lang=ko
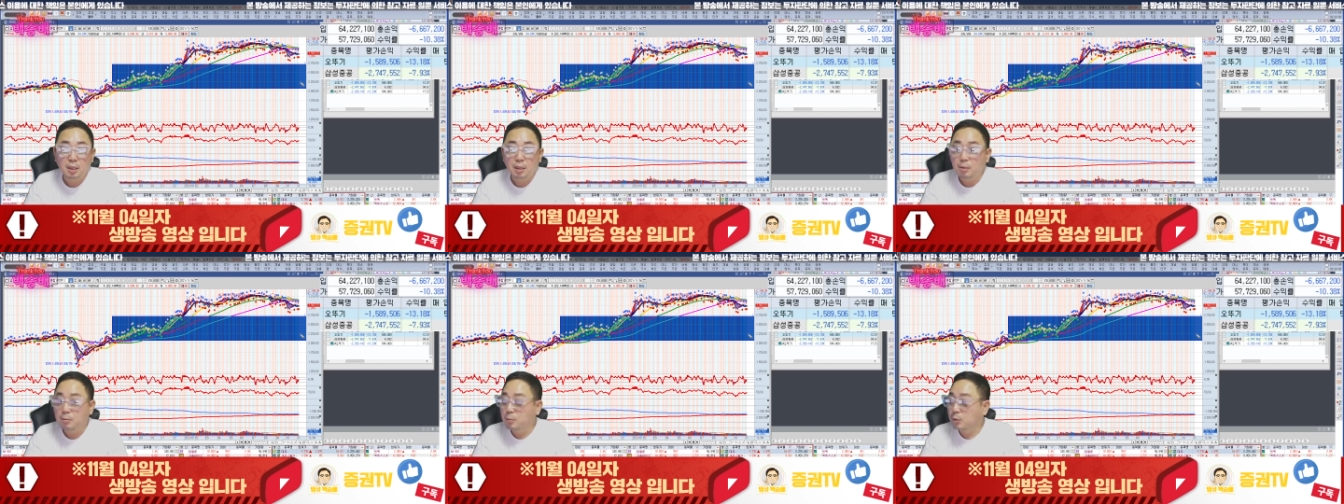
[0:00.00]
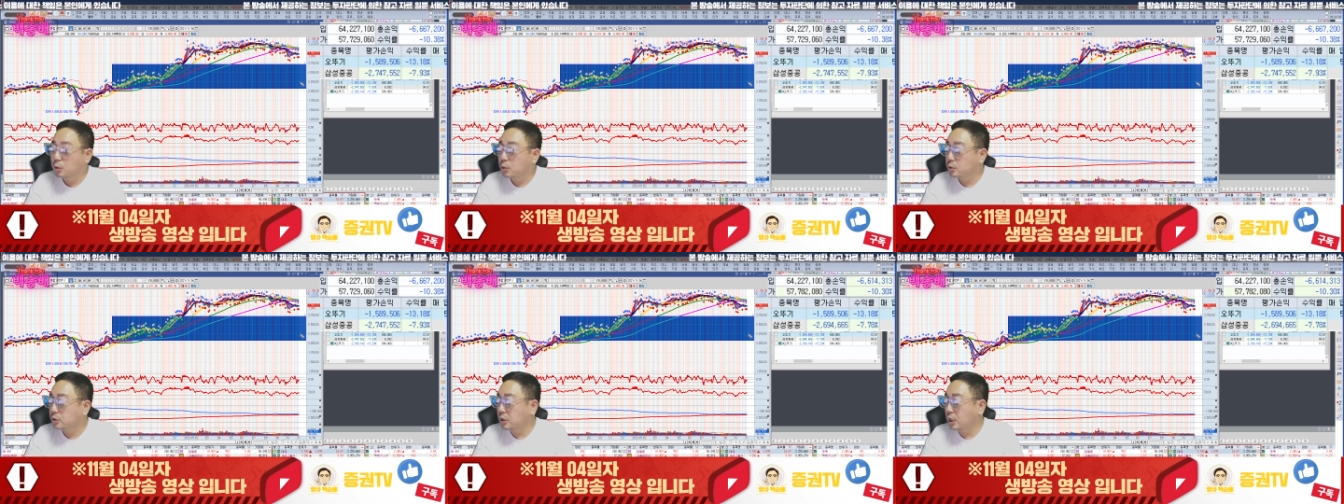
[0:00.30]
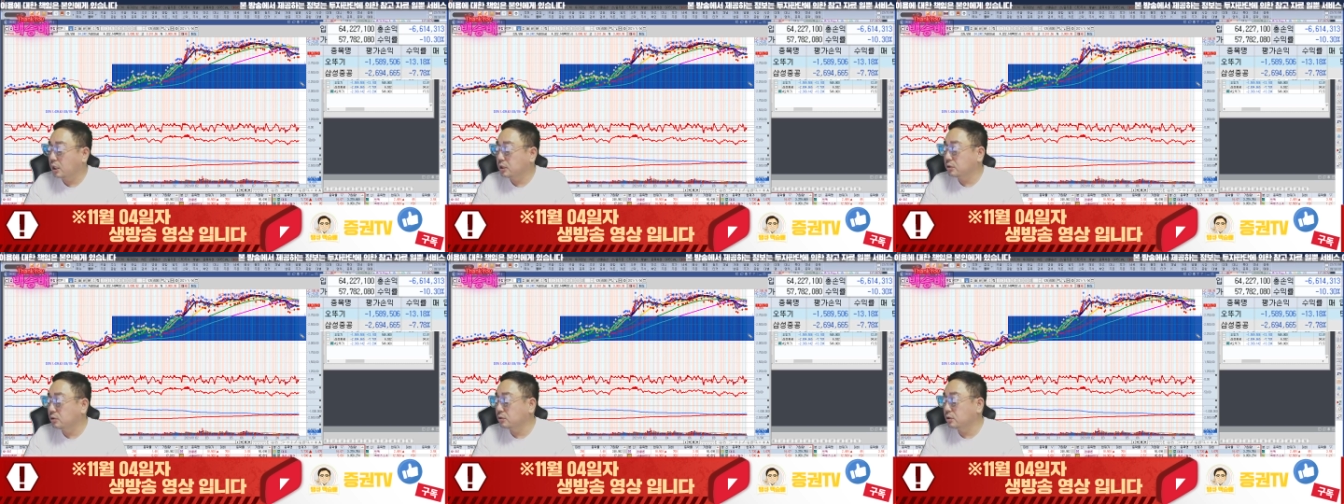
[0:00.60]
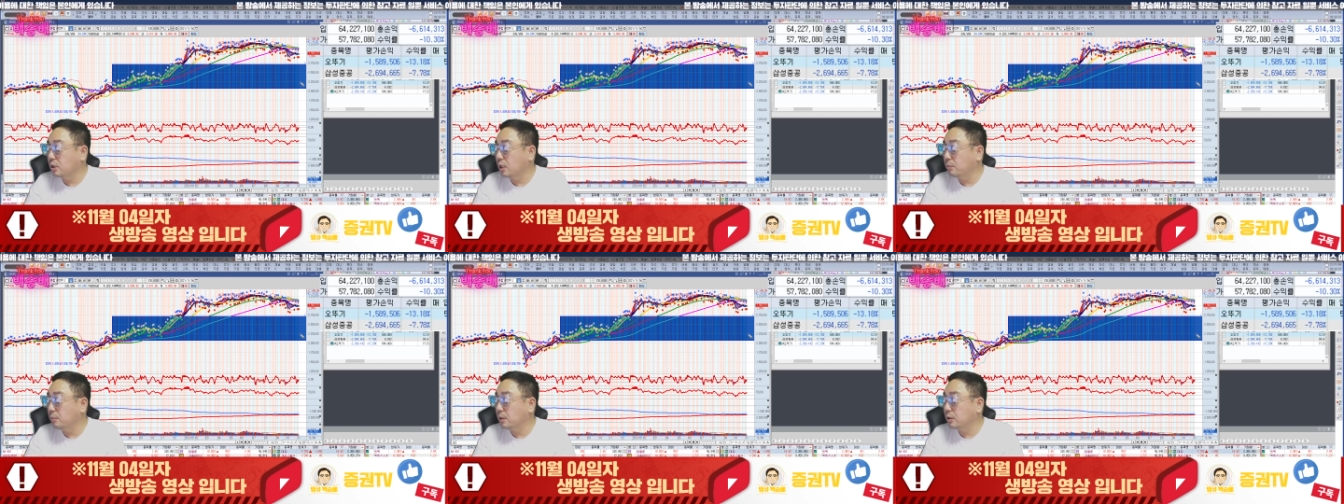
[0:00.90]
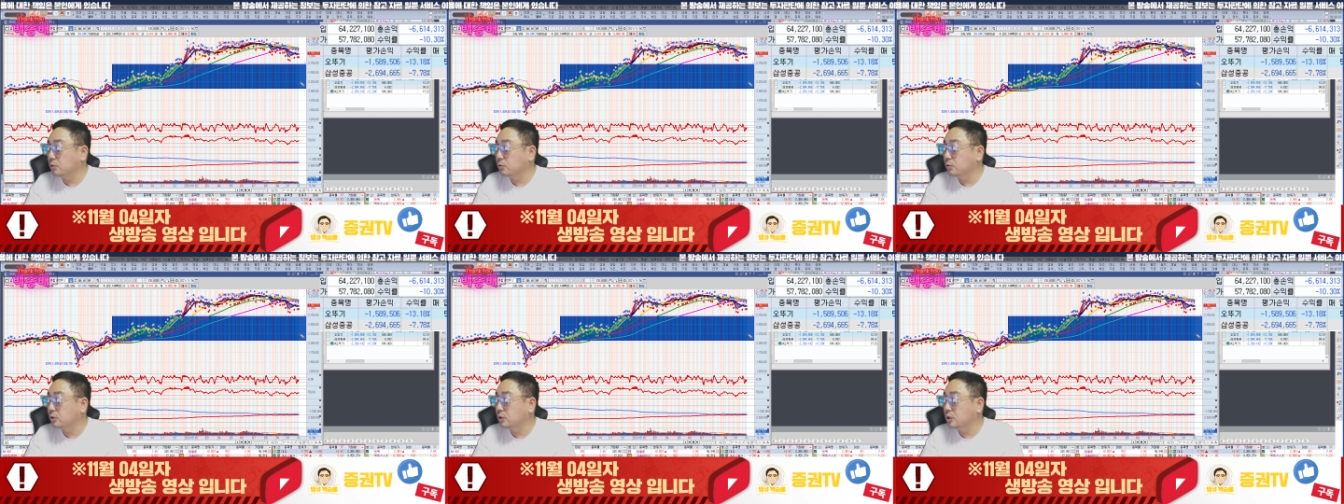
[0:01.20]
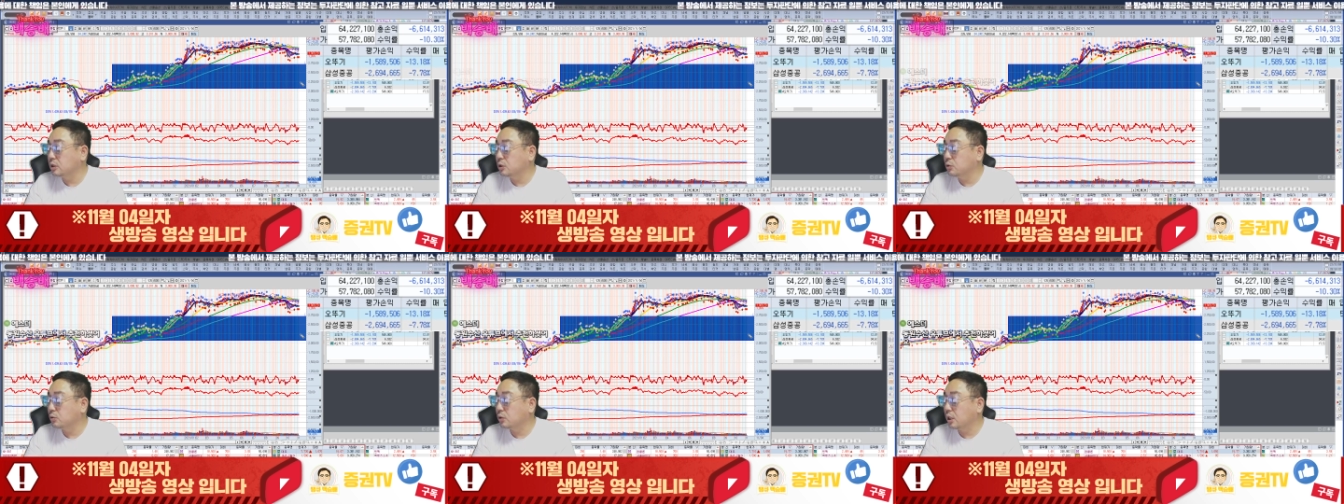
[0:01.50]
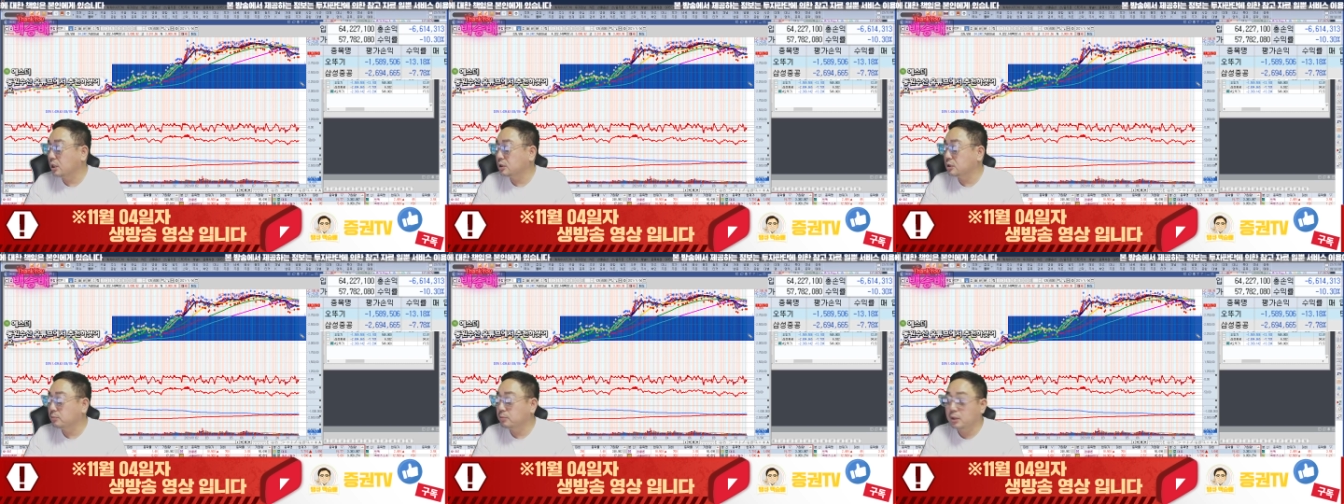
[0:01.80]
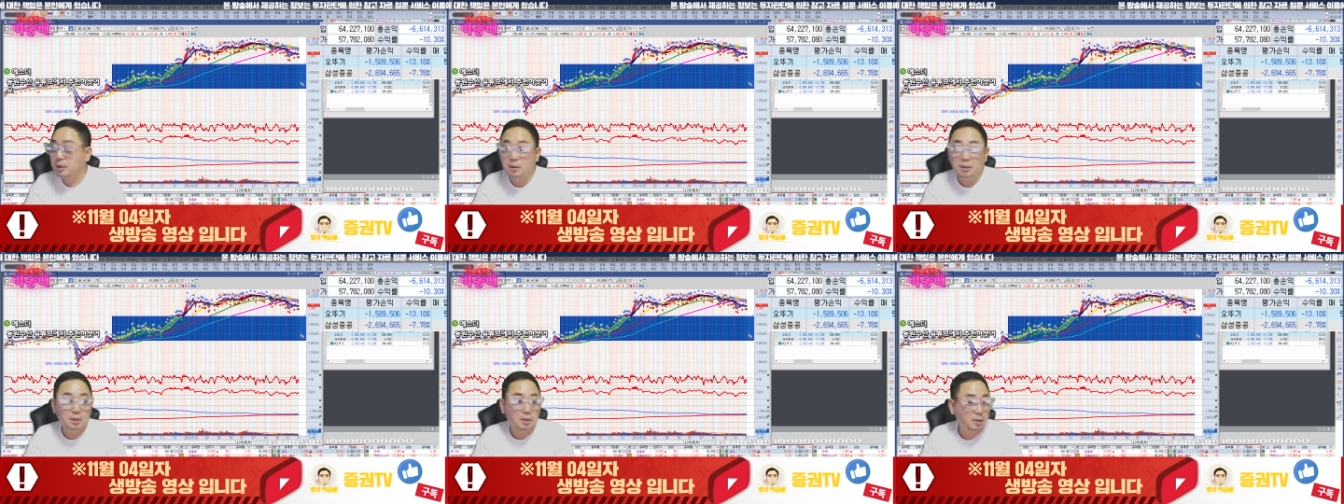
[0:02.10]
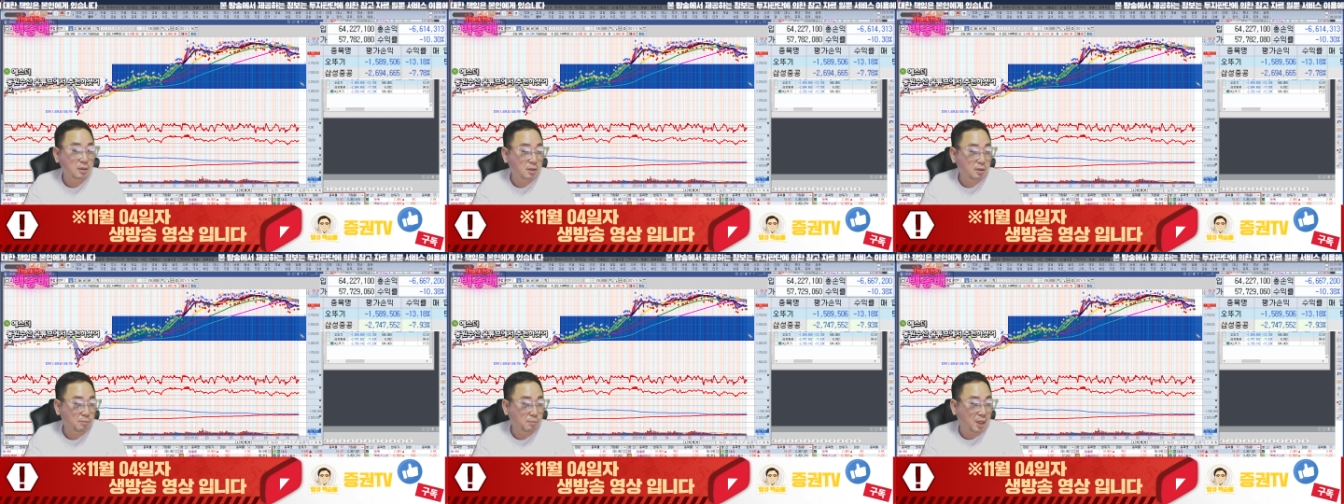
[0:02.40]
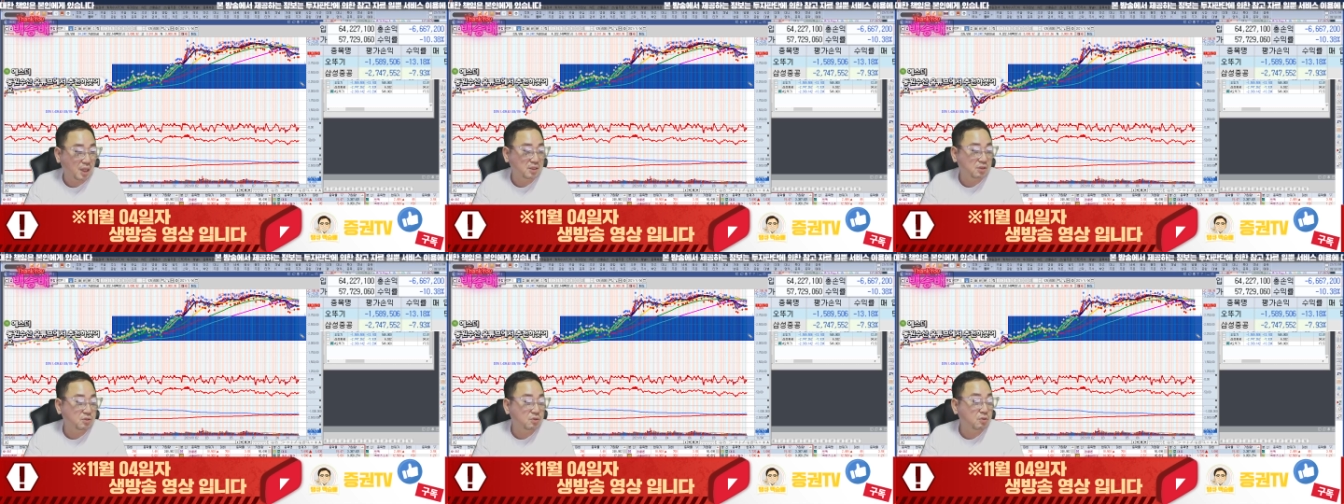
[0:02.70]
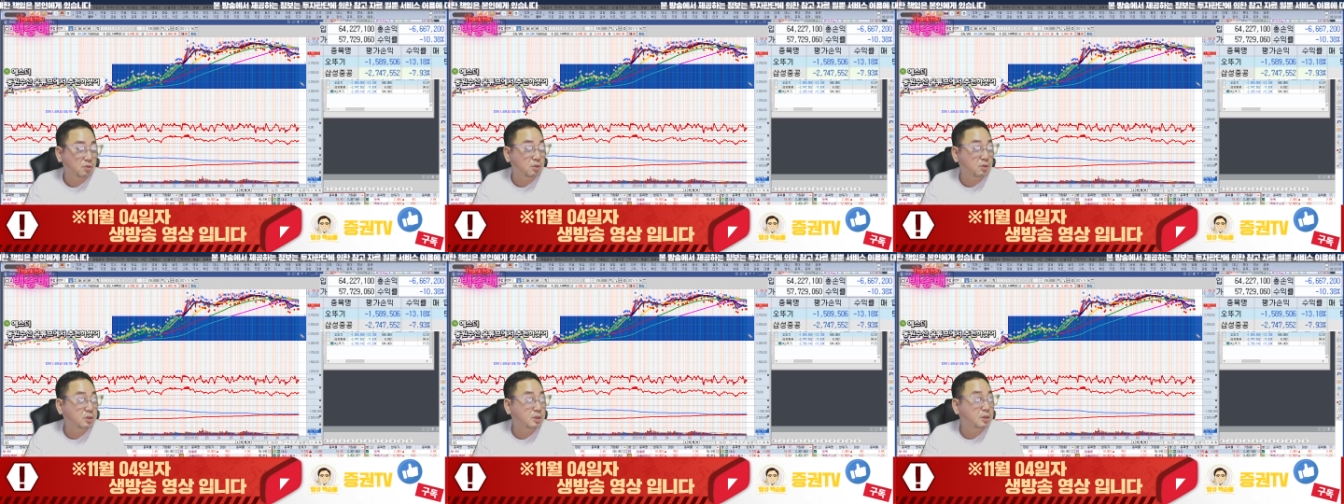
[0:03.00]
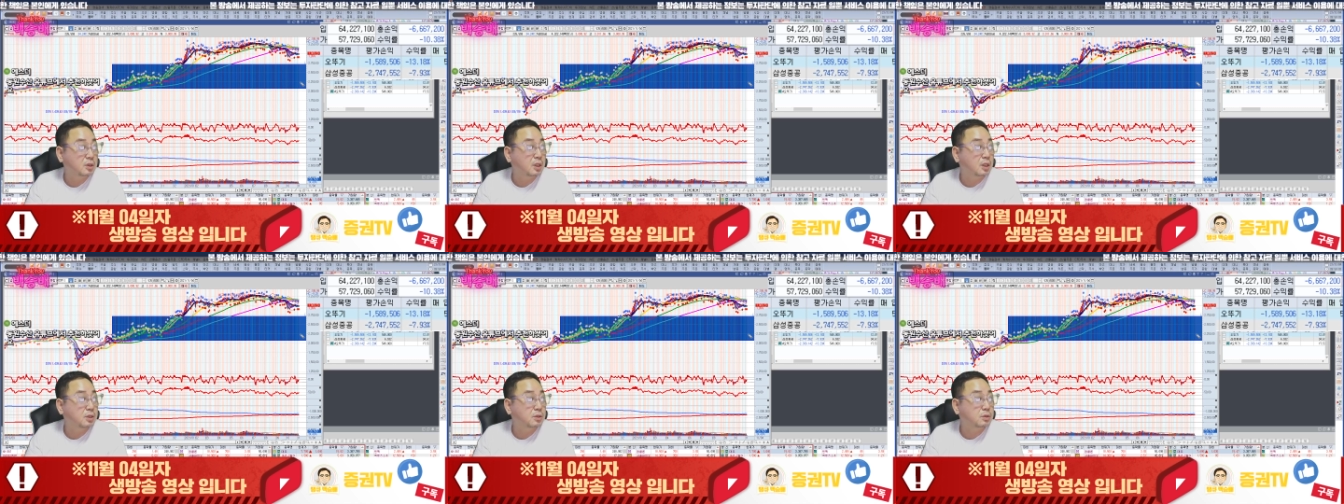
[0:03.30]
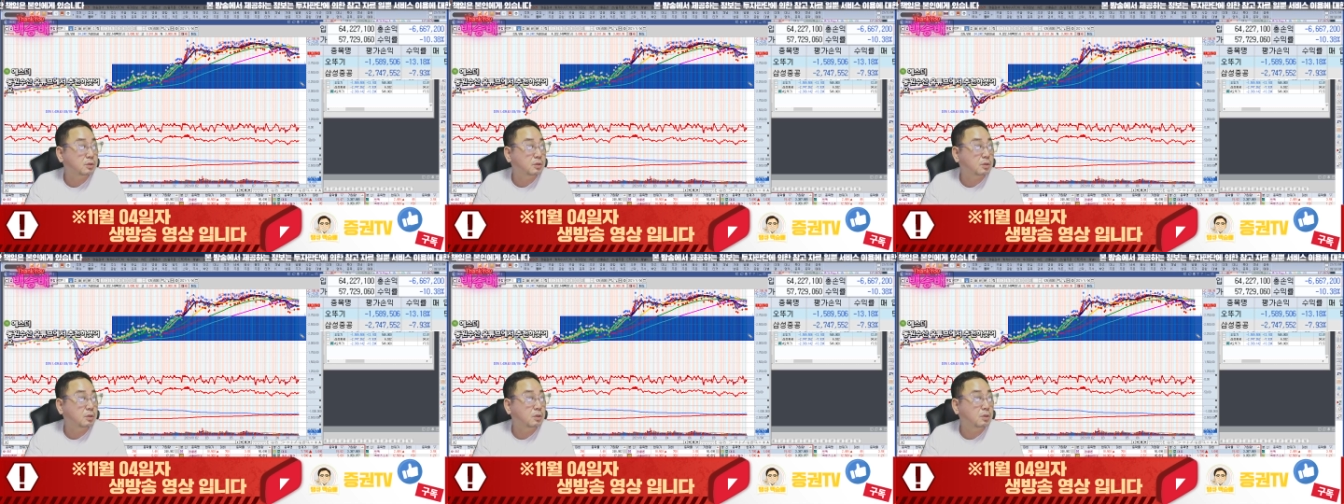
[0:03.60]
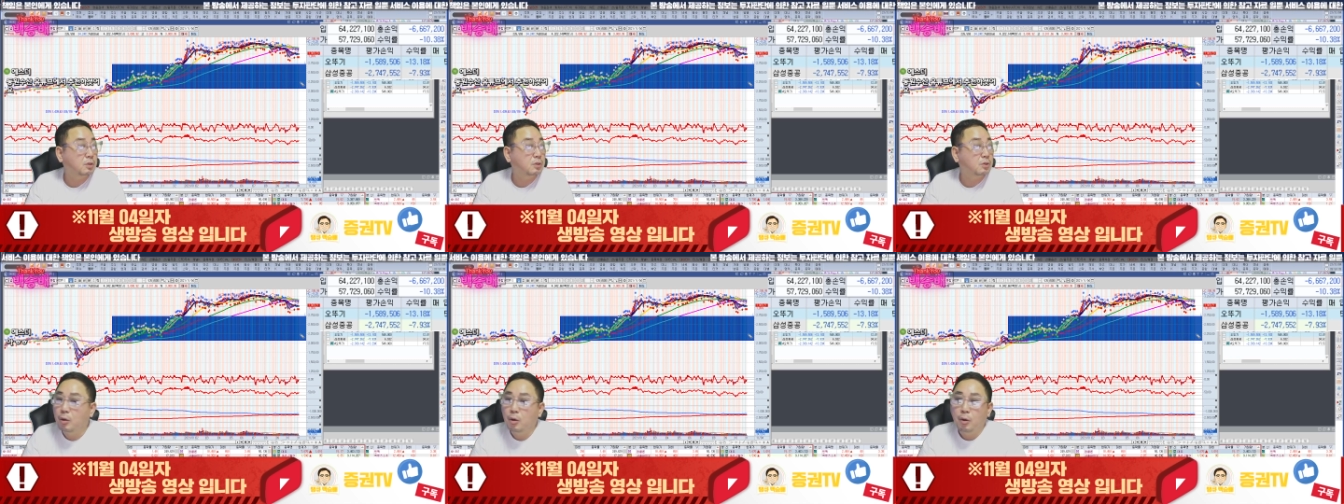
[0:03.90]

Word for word: 뭐 대선 때문에도 이유가 있지만 맞아 떨어지는 게 있었어. 어.